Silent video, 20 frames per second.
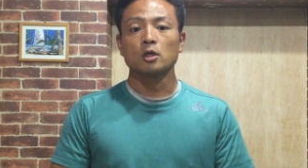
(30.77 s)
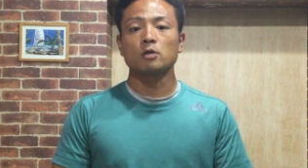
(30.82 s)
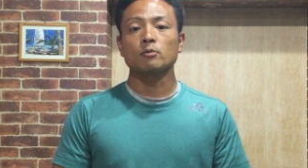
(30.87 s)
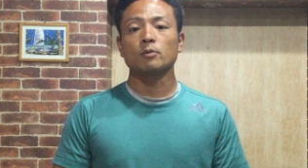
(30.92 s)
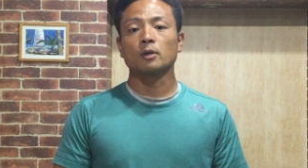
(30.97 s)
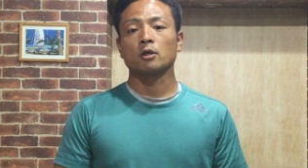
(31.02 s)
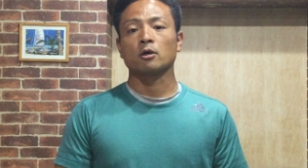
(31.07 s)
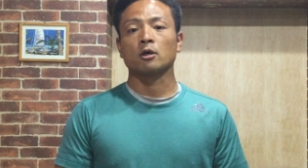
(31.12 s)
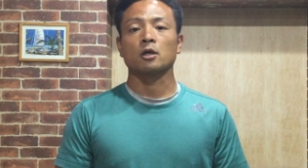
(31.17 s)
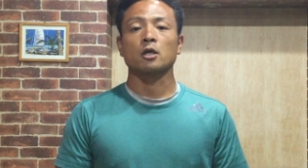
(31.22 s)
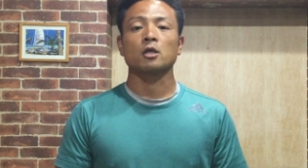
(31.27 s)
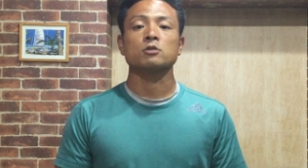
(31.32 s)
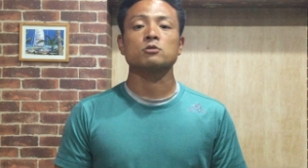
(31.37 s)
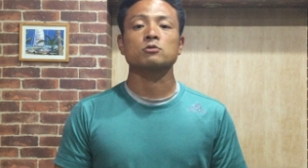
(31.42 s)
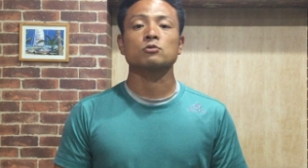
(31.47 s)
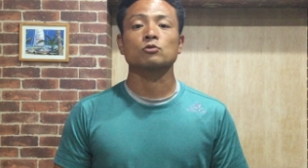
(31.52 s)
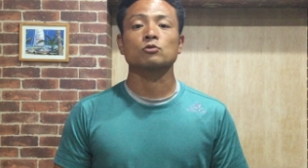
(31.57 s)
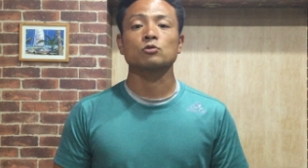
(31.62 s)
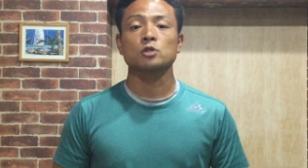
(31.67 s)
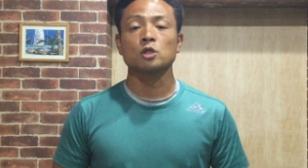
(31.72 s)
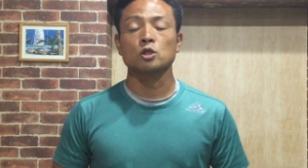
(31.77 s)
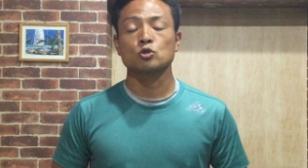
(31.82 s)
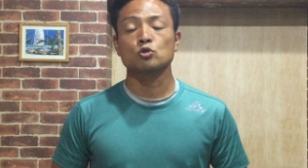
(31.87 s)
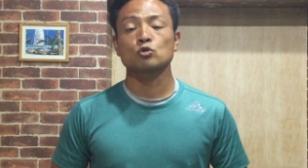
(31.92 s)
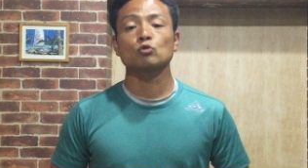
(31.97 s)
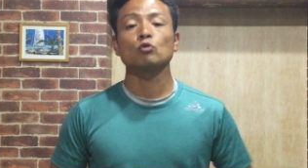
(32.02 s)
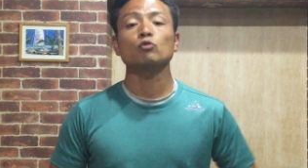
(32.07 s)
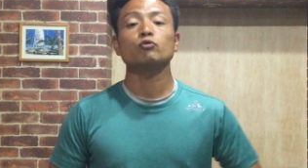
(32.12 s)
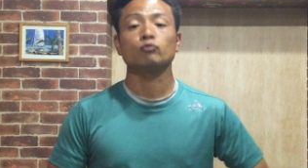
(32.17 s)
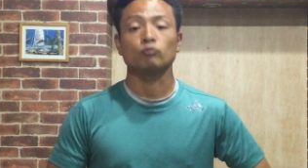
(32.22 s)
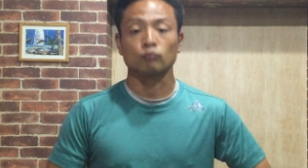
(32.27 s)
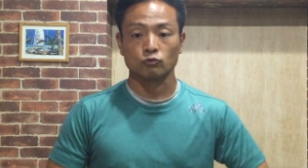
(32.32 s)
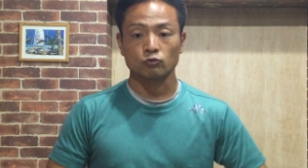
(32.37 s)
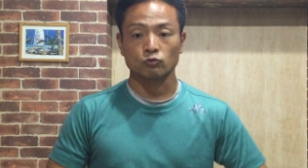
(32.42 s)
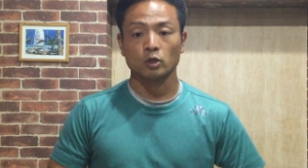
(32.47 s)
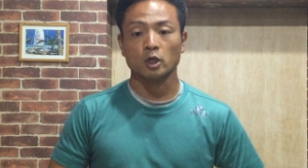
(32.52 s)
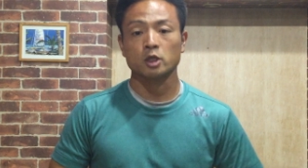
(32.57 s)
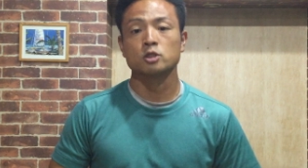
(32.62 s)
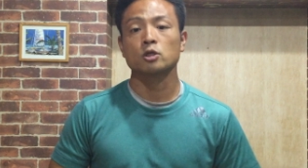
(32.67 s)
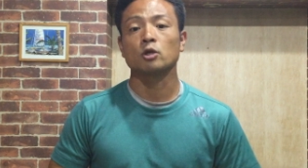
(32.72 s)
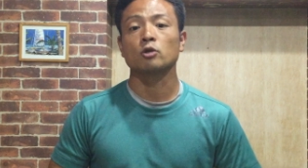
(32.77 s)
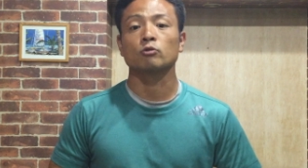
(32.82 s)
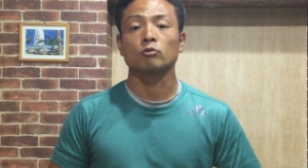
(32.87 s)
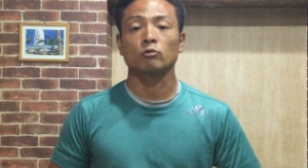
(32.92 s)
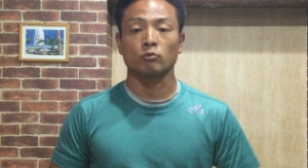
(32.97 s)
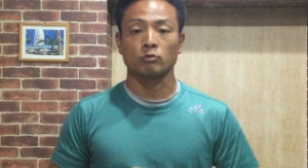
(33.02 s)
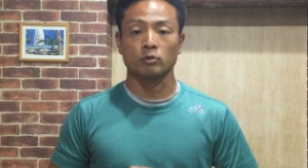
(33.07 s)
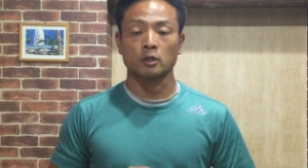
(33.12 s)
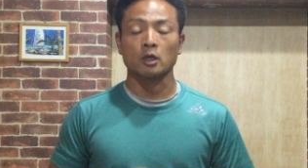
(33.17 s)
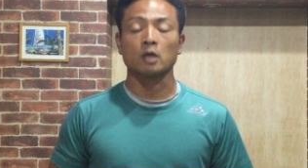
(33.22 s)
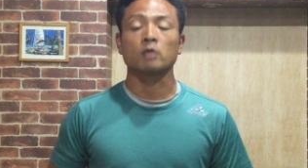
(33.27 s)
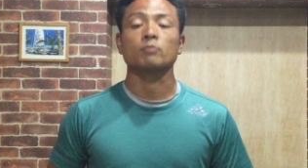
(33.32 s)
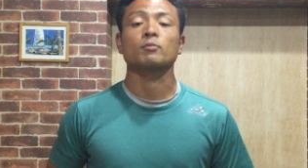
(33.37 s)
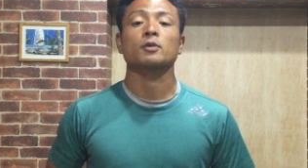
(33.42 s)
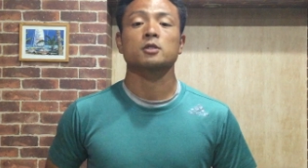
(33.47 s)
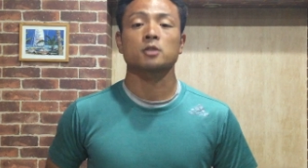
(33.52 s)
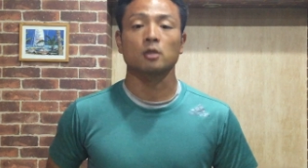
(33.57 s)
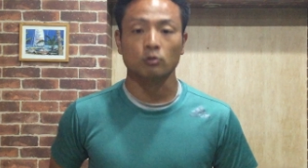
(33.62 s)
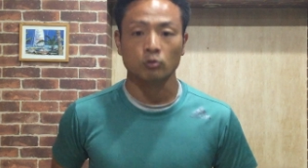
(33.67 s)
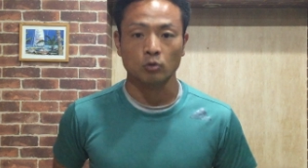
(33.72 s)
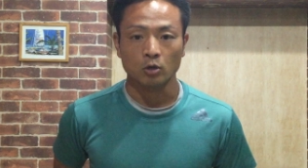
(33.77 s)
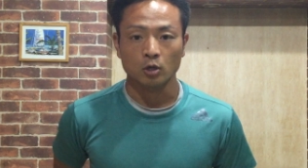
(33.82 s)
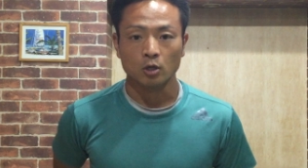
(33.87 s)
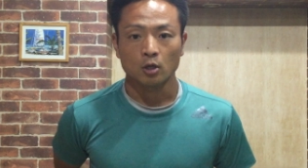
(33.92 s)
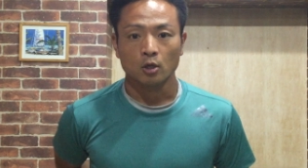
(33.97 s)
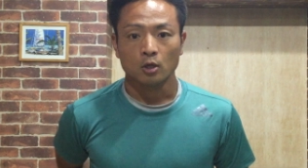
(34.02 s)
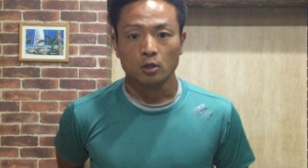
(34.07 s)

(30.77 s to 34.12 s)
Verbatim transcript: 今では連続して15分走れるようになりましたと